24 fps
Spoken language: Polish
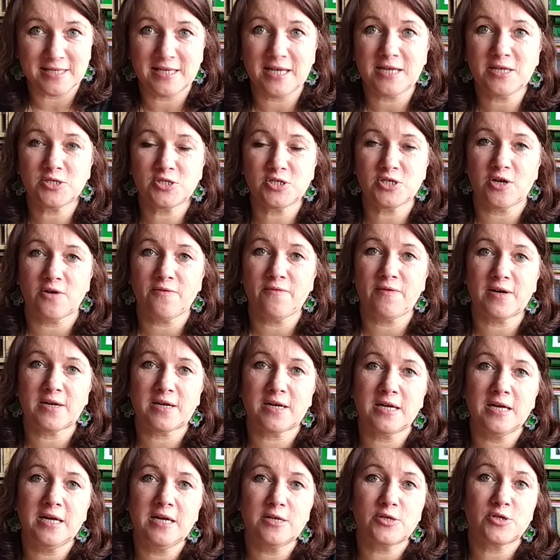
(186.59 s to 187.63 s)
Tak czy
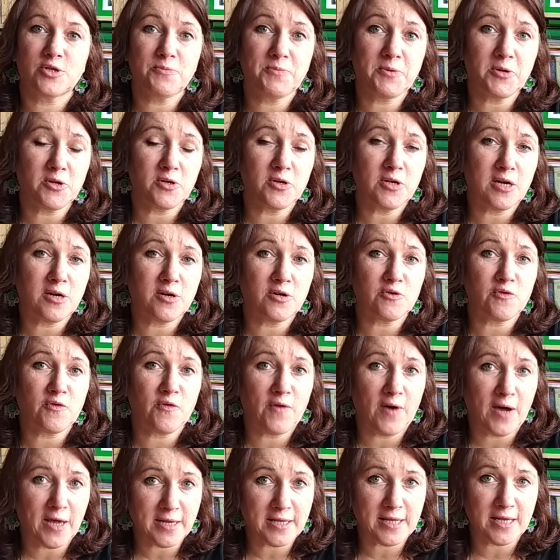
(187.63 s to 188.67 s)
owak, dopiero jego
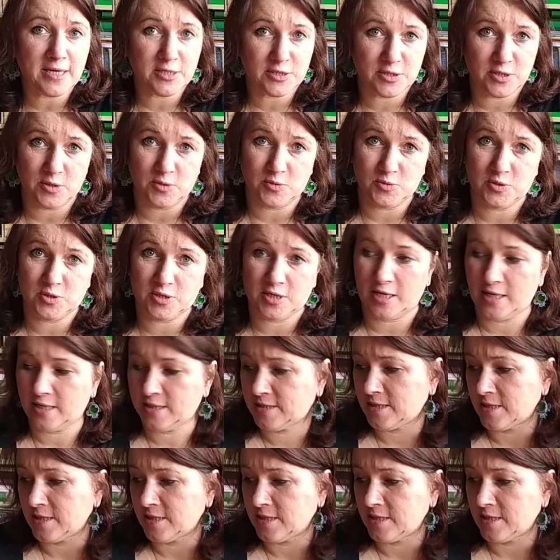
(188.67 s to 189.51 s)
czwarta książka,